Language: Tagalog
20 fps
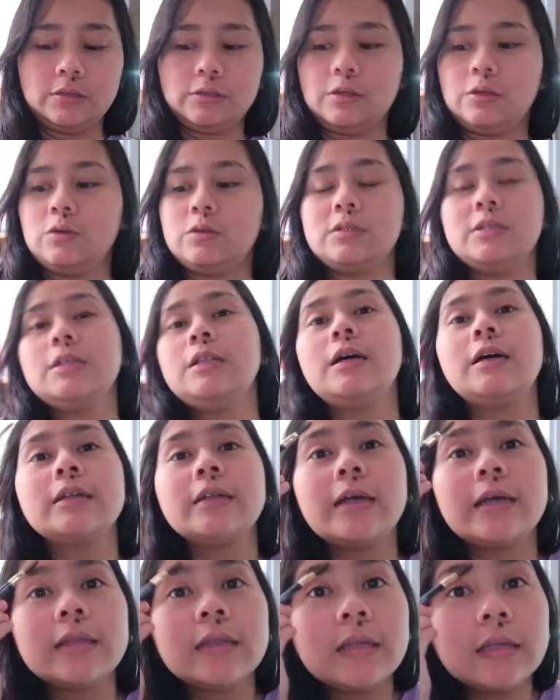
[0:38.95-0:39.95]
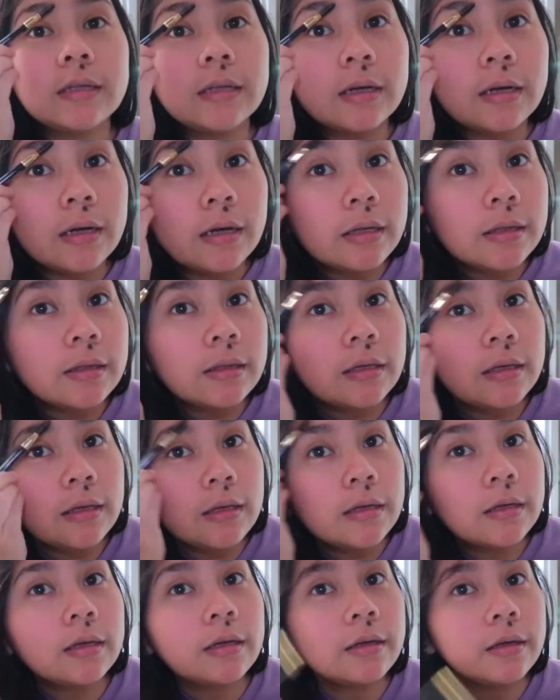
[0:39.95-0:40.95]
So, ayusin lang natin ang
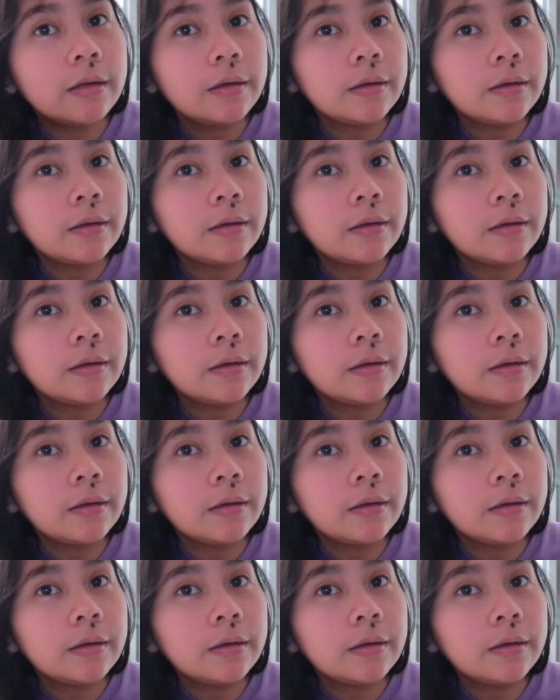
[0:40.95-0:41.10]
ating